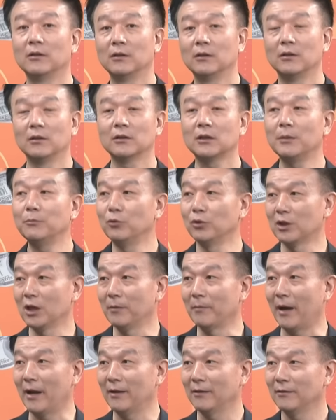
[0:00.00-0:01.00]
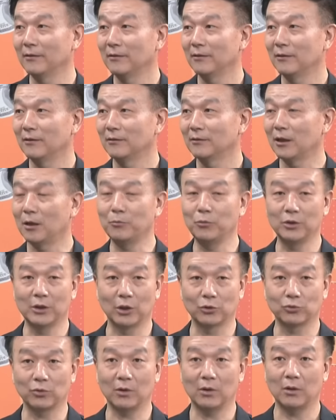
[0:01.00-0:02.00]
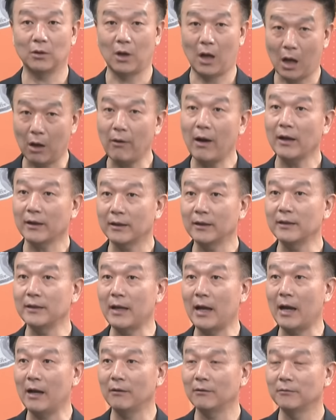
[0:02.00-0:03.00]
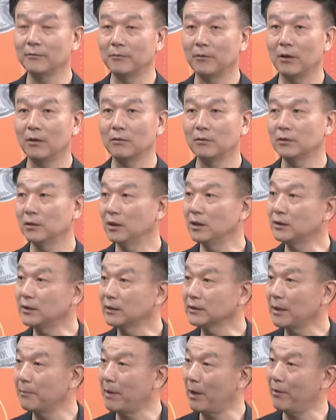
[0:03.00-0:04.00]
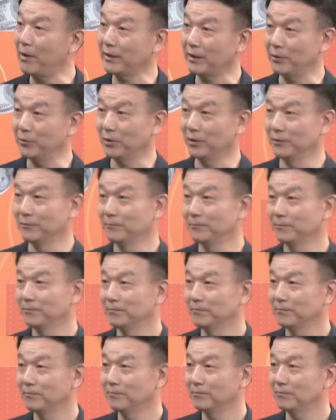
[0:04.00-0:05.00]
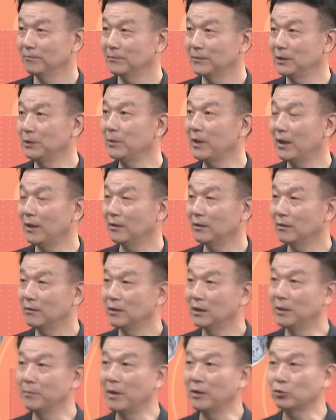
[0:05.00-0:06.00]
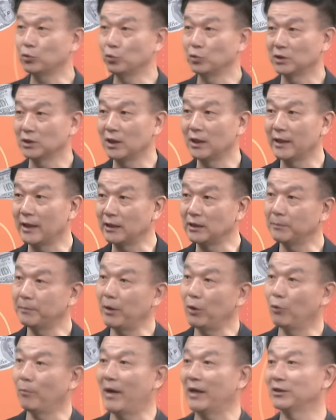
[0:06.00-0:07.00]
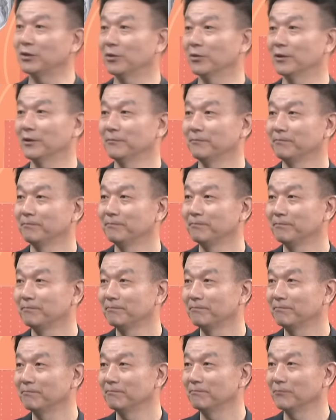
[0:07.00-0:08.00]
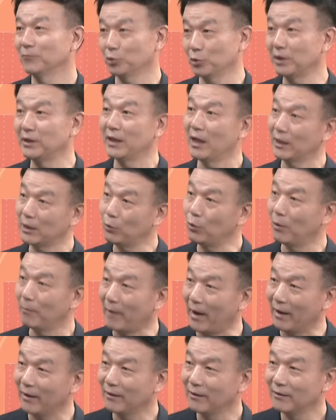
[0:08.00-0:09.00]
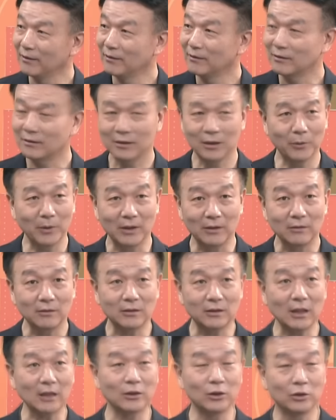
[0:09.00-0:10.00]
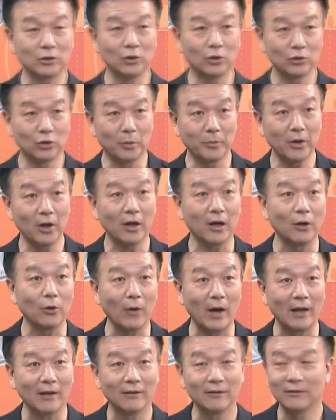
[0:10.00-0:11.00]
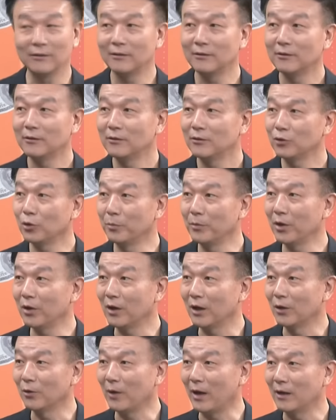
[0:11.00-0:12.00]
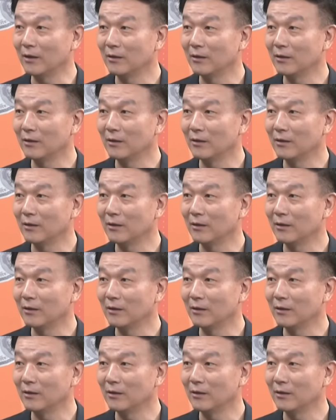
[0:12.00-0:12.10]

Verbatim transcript: 跟木可买，然后木可说好啊可以啊，一千三百万给我，因为你们主席的脸已经被我买走了，所以你要跟我买，各位这样有有有没有很乱？有没有很乱？